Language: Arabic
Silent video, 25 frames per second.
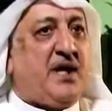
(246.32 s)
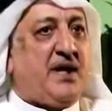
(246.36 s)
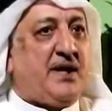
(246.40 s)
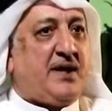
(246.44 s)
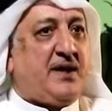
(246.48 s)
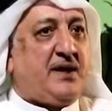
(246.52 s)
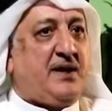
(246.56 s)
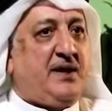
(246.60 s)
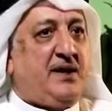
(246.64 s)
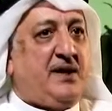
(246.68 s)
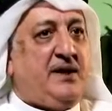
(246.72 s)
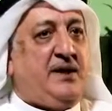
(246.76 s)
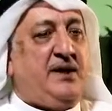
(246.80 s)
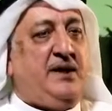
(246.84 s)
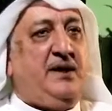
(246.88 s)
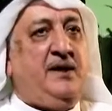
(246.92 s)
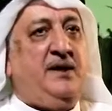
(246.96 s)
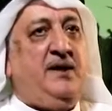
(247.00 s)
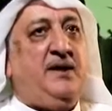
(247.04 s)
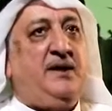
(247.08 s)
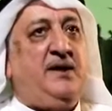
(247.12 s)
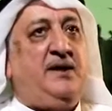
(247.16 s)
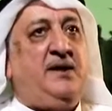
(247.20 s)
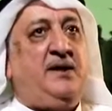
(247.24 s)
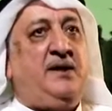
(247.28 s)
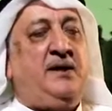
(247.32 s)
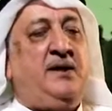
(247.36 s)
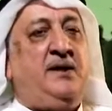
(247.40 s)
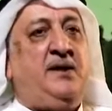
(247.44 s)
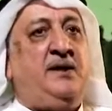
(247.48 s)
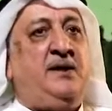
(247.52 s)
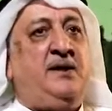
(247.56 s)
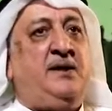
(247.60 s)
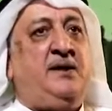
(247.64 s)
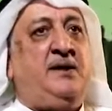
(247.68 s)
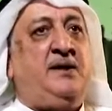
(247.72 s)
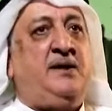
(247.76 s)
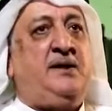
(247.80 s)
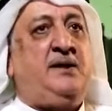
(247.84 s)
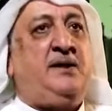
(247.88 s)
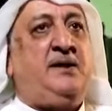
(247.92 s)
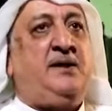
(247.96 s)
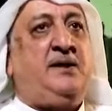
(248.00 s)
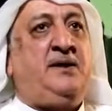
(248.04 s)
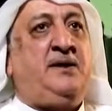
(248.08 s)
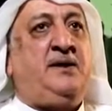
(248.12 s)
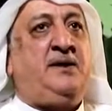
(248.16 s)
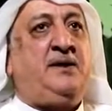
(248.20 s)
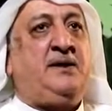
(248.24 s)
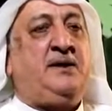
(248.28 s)
المشاركة لي
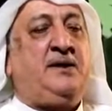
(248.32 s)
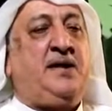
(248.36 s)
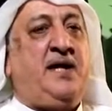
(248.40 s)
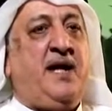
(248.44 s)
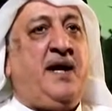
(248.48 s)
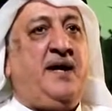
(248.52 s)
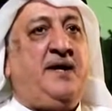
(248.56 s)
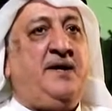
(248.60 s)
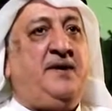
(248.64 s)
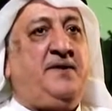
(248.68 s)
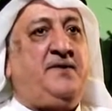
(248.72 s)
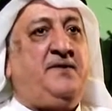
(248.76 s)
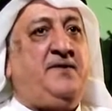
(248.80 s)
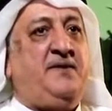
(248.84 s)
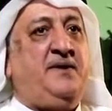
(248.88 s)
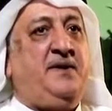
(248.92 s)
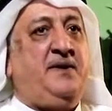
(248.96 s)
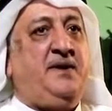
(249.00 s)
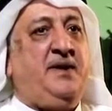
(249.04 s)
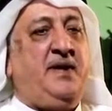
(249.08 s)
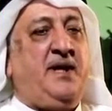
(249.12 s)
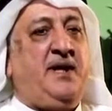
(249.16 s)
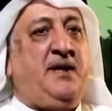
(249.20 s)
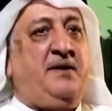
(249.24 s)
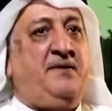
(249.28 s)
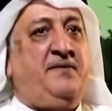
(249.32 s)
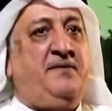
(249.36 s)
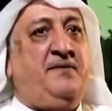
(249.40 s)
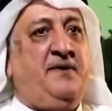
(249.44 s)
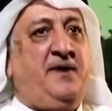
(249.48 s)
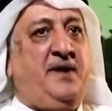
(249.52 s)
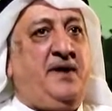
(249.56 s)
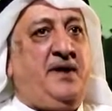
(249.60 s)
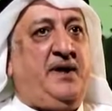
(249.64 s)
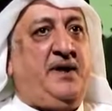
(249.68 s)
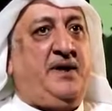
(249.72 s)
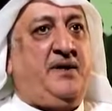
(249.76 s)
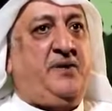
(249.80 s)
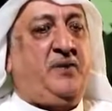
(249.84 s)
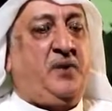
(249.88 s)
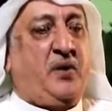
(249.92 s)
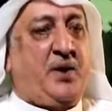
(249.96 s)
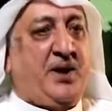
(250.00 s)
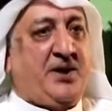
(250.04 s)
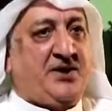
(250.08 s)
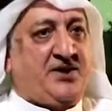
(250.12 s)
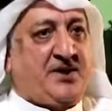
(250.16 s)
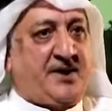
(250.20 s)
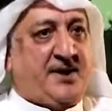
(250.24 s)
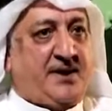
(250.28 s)
آه، كانت في
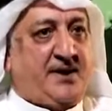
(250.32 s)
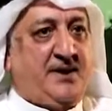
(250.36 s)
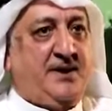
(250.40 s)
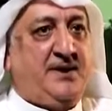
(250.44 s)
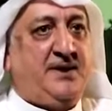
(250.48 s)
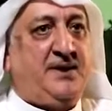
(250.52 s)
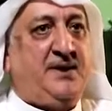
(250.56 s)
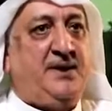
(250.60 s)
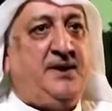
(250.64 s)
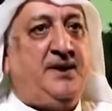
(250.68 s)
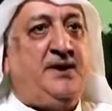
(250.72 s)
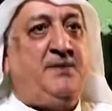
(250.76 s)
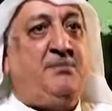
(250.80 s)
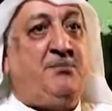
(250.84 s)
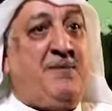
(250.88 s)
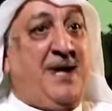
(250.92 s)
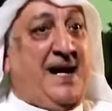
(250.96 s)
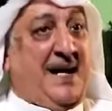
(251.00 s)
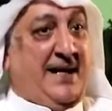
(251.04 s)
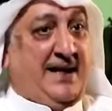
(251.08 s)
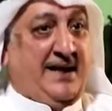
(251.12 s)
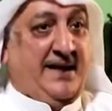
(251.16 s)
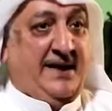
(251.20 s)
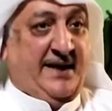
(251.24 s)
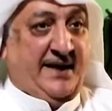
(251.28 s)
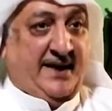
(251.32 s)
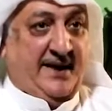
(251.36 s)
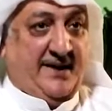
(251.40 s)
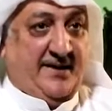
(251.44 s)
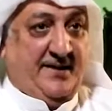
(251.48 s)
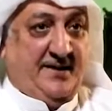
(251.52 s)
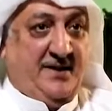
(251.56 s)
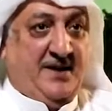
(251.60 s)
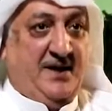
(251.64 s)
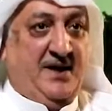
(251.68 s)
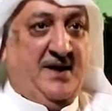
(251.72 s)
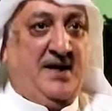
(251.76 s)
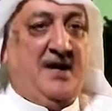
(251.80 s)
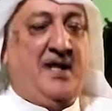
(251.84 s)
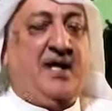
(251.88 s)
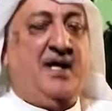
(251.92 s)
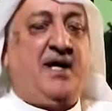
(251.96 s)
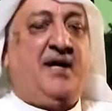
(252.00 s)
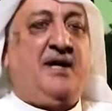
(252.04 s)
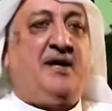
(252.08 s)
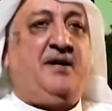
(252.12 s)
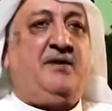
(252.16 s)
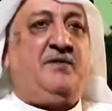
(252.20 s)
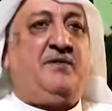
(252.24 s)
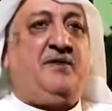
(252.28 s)
2010 محليا
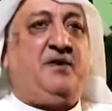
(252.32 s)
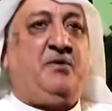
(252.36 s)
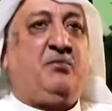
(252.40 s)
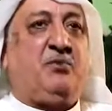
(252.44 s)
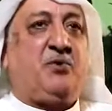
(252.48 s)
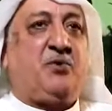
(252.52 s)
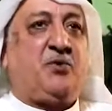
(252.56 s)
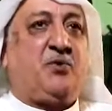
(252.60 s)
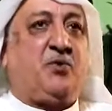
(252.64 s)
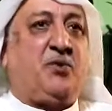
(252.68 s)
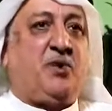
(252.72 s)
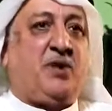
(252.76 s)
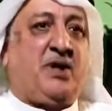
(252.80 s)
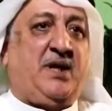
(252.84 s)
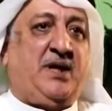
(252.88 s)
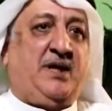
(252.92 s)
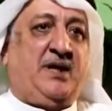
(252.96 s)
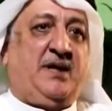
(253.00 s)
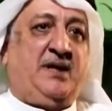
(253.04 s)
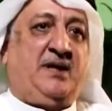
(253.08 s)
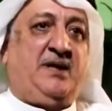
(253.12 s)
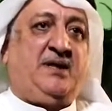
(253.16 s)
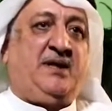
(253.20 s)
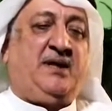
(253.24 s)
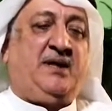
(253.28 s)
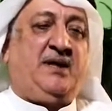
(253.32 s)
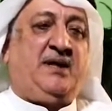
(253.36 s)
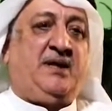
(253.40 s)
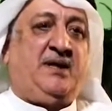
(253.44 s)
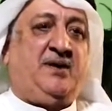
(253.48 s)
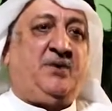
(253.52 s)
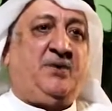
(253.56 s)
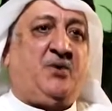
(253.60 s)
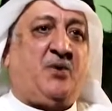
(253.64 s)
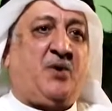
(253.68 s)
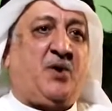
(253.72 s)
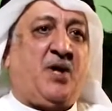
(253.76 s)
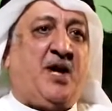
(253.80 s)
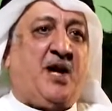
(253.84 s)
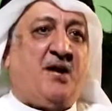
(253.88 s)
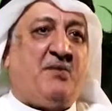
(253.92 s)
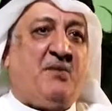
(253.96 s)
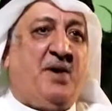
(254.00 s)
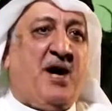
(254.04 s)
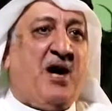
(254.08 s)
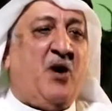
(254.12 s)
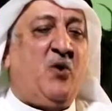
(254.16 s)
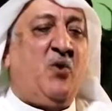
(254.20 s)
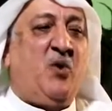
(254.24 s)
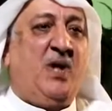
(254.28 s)
في بطولة آه، تقام
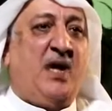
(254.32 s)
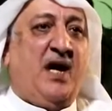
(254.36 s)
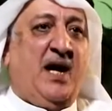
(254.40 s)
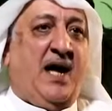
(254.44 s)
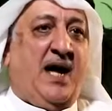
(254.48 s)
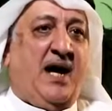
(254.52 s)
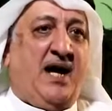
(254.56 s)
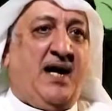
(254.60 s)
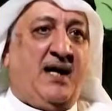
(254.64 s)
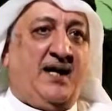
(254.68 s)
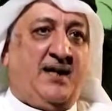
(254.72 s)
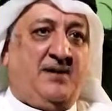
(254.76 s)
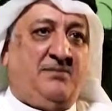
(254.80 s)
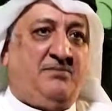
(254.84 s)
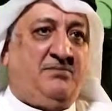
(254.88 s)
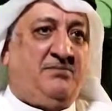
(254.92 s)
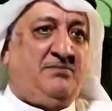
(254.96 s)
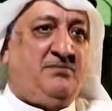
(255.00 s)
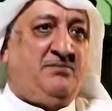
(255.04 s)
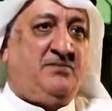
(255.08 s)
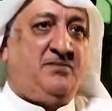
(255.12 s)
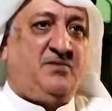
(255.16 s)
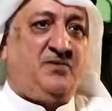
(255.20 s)
حول العالم